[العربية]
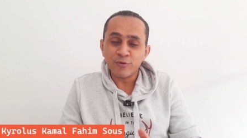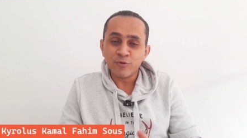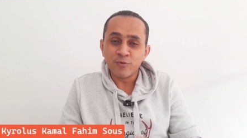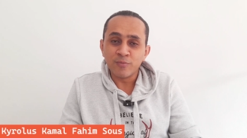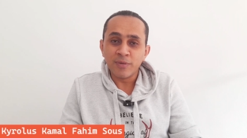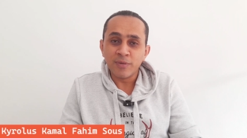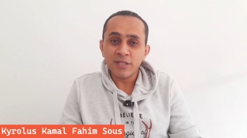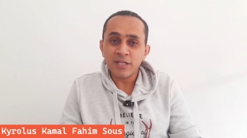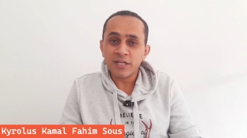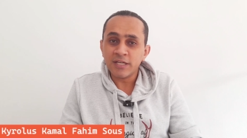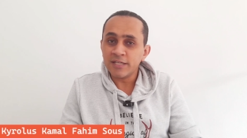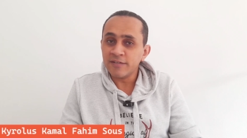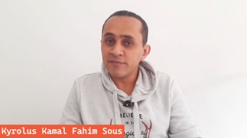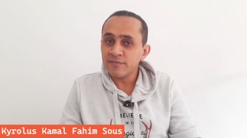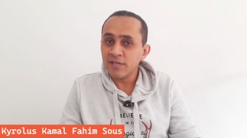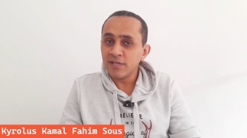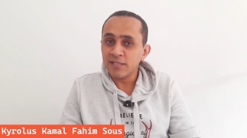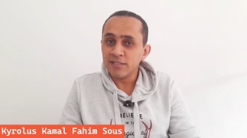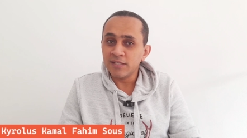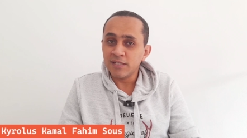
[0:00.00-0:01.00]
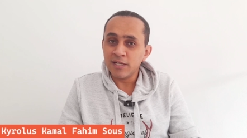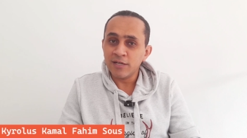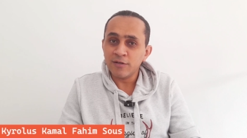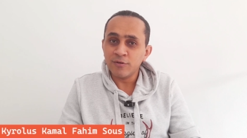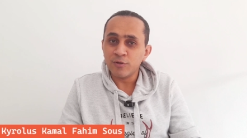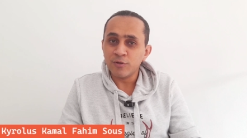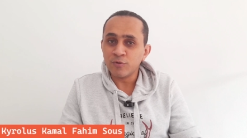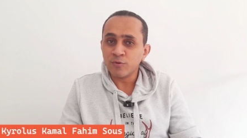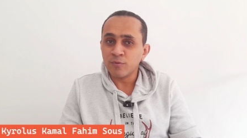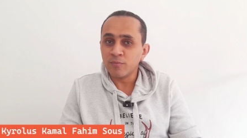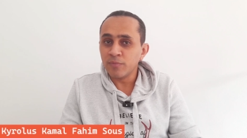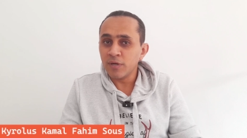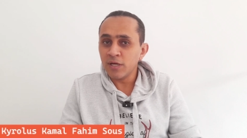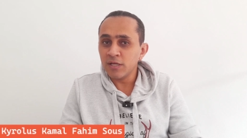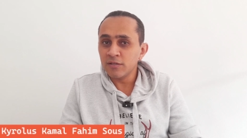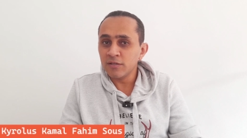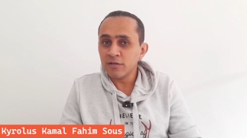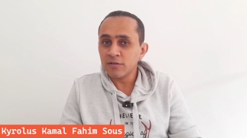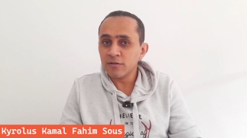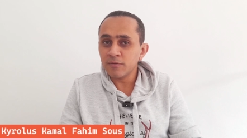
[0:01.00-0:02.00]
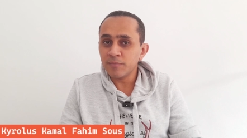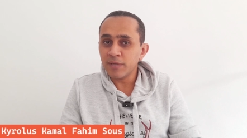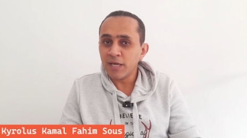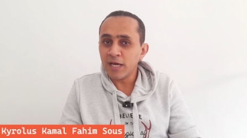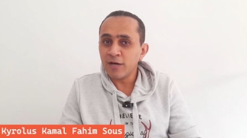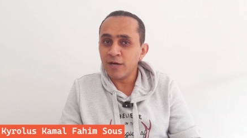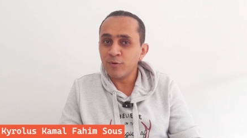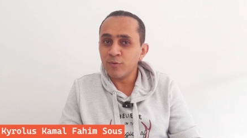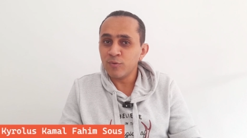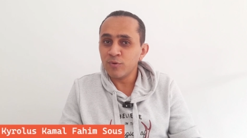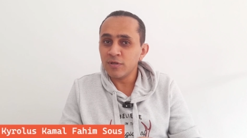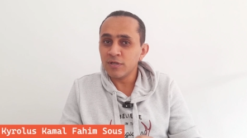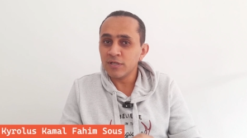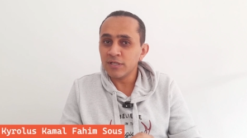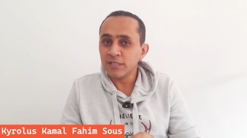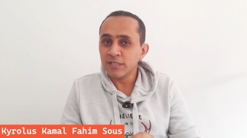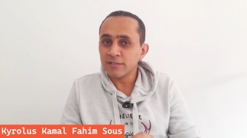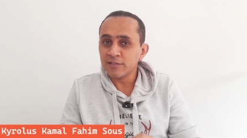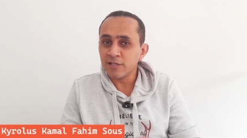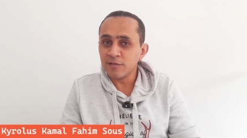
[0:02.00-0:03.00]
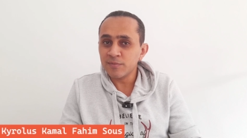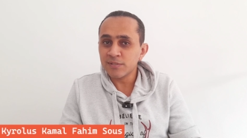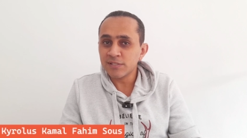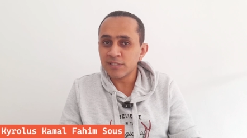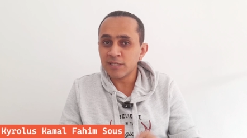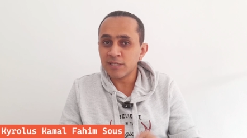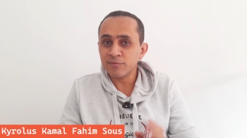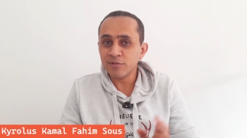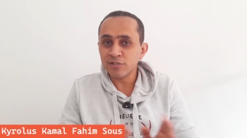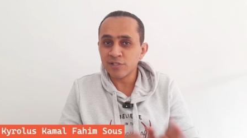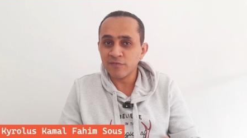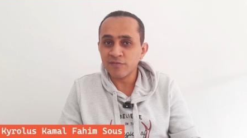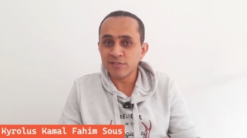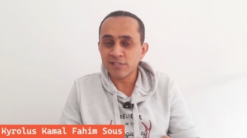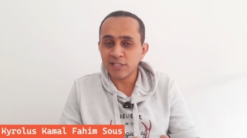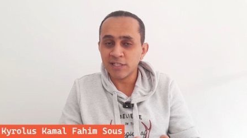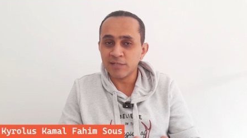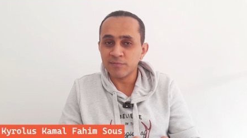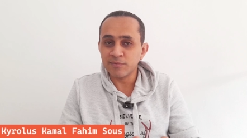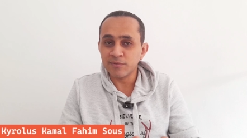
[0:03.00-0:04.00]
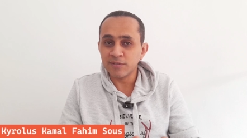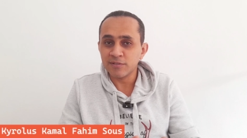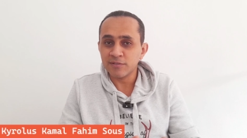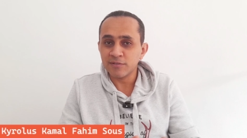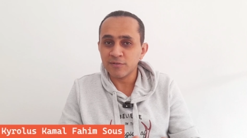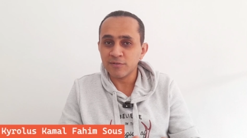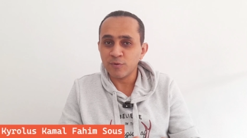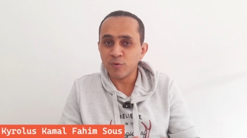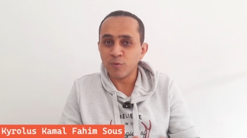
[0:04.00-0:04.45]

كومبايلر عرفنا ان الانجلر كومبايلر بيحول التايب سكريبت لجافا سكريبت